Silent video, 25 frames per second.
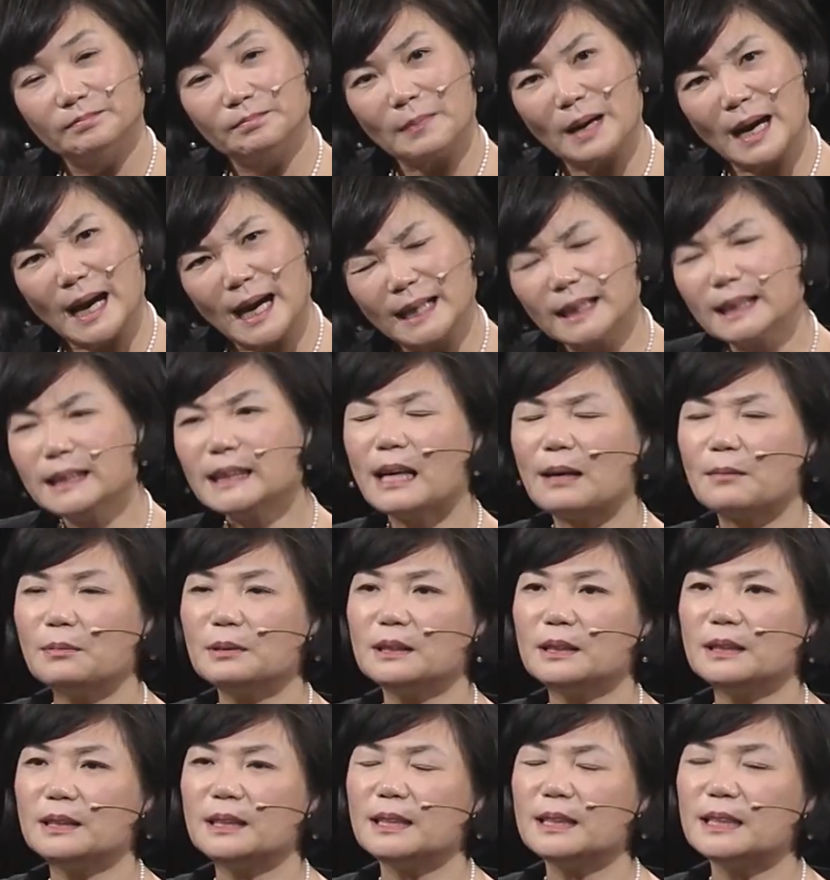많은
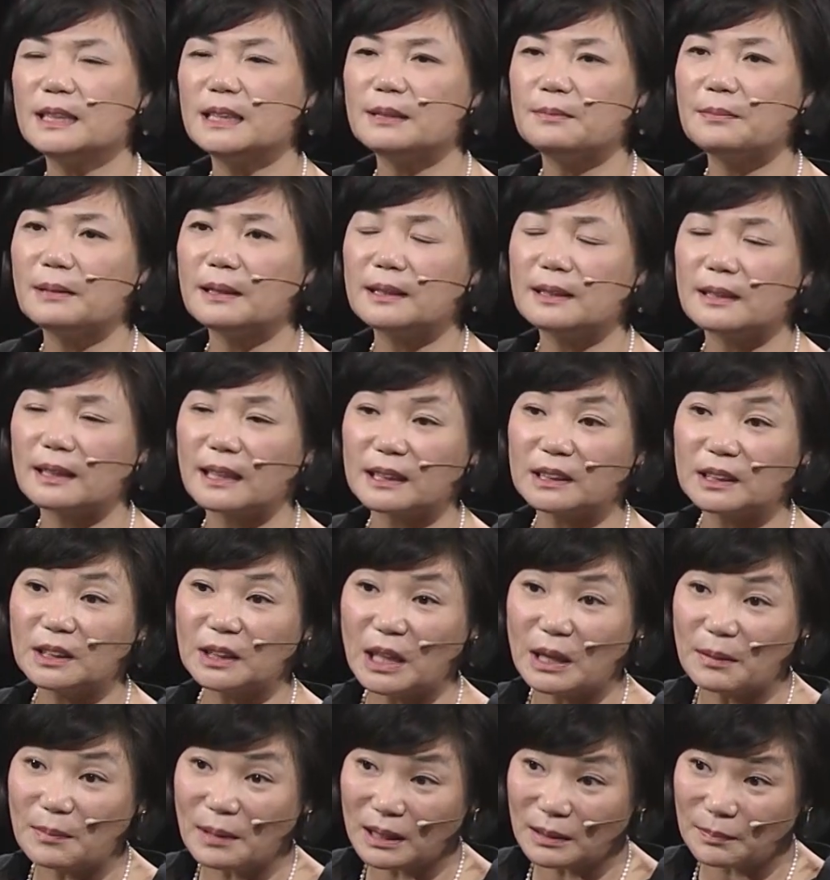아버지들이 집에 들어가서
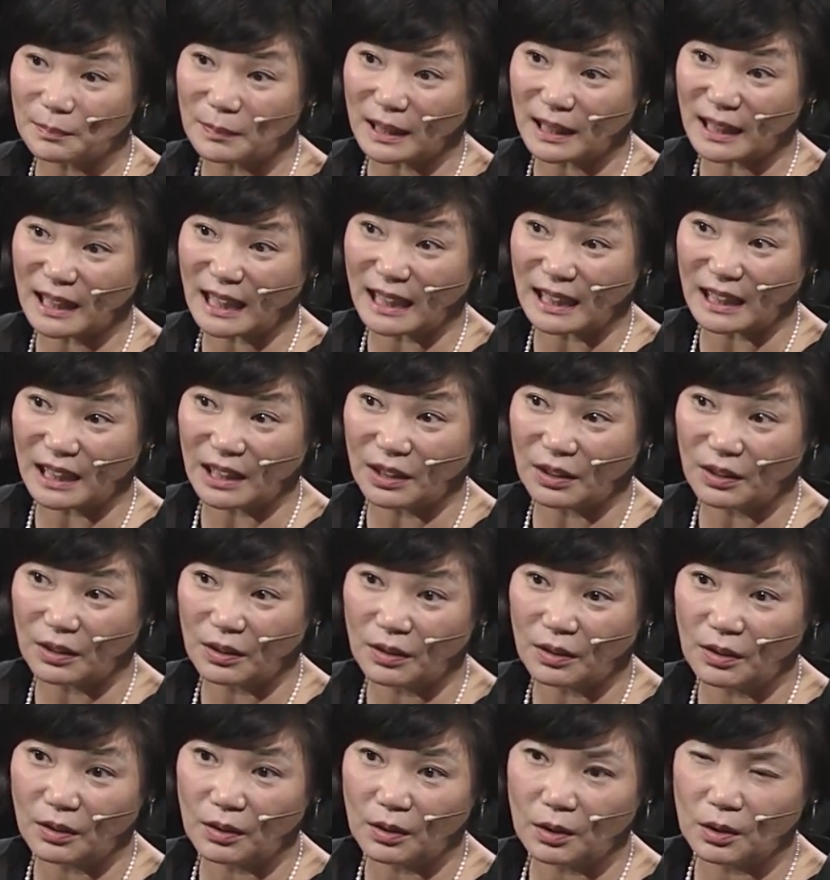네 마디밖에 안 해요.
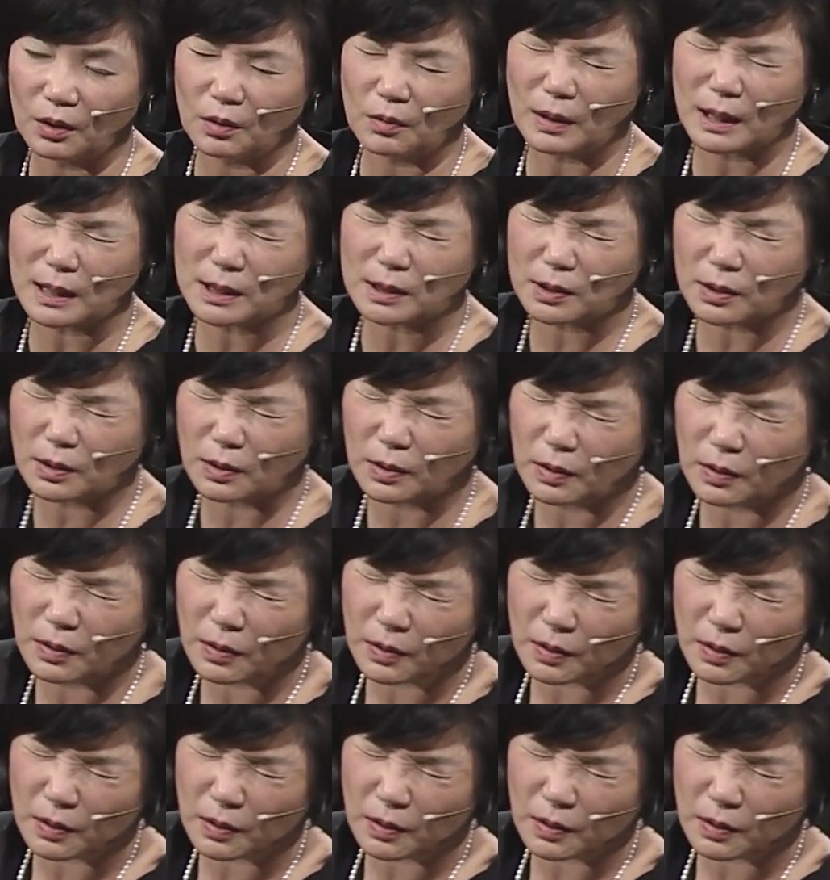어, 왔어.